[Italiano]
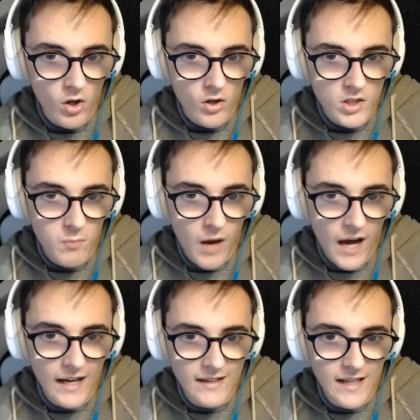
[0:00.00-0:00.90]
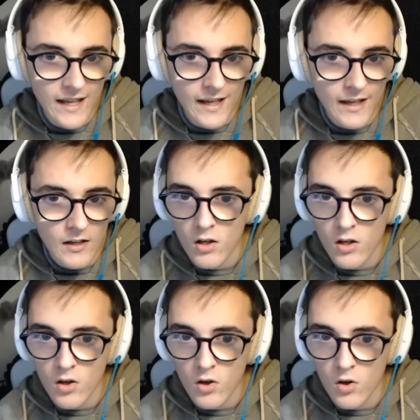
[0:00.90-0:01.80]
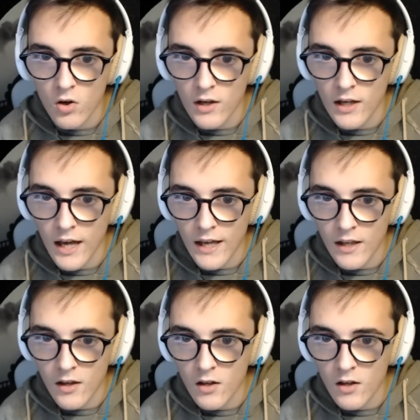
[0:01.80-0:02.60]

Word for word: Spaccati. Ok.